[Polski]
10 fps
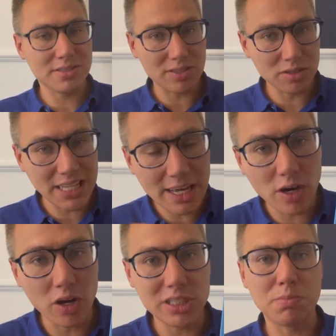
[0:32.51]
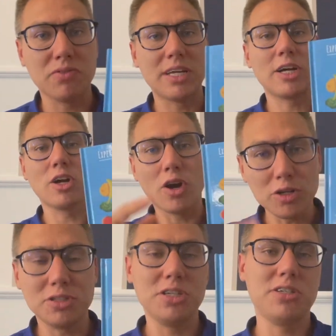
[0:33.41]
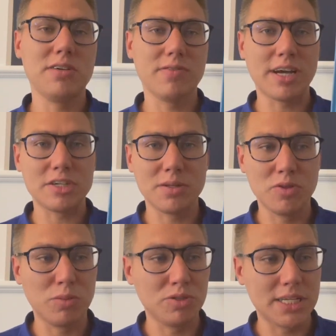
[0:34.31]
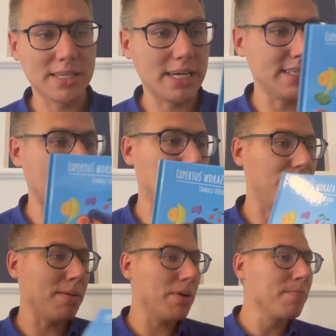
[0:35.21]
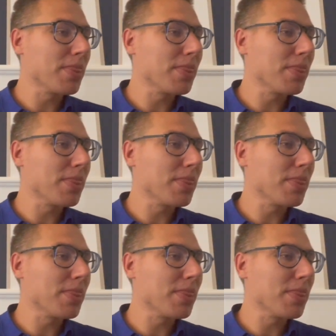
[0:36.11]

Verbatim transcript: no ten gość powinien gościć w każdym domu dziecka, i tak powiem.